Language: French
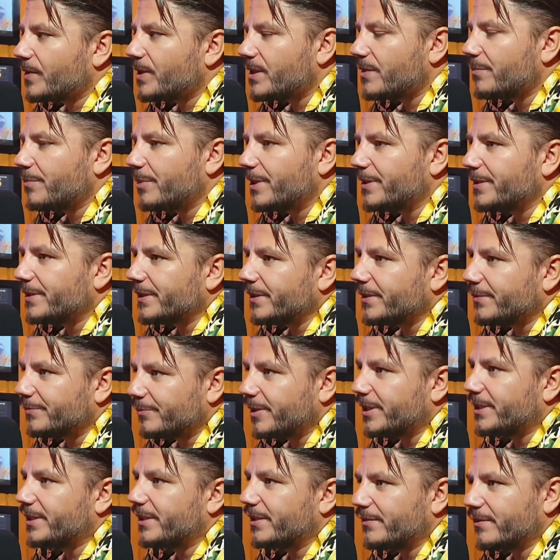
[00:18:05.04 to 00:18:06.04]
C'est passé,
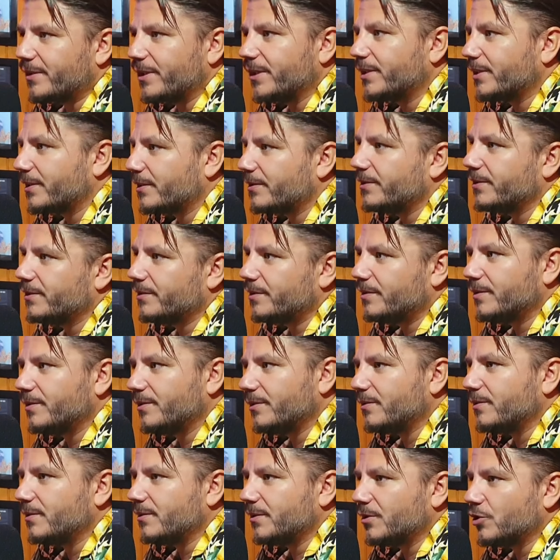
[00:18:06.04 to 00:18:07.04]
mais c'est vrai qu'un
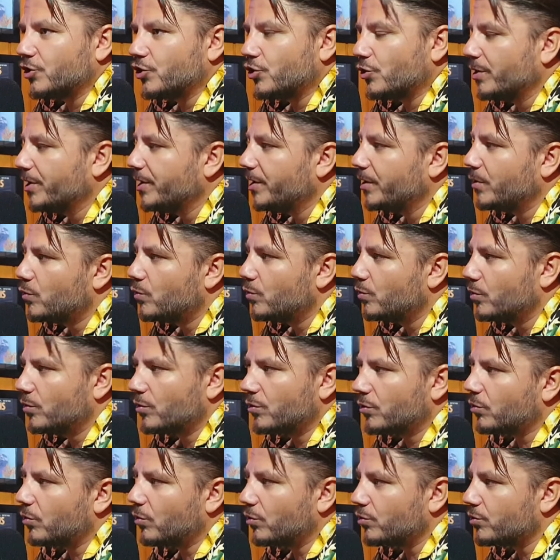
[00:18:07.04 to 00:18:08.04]
euh, joli coup de
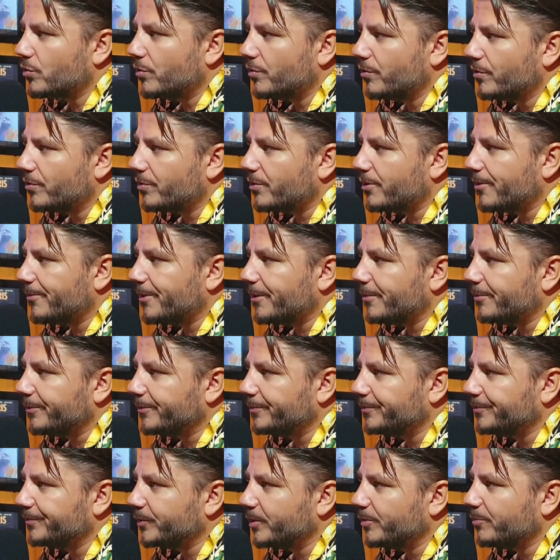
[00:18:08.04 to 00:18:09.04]
tronçonneuse quand même
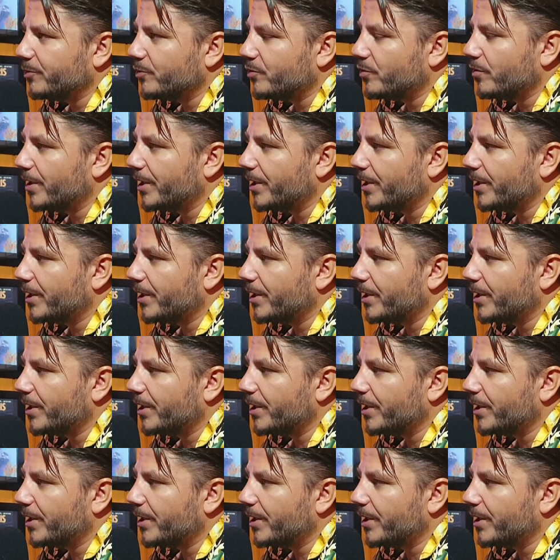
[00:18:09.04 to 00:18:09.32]
de Monsieur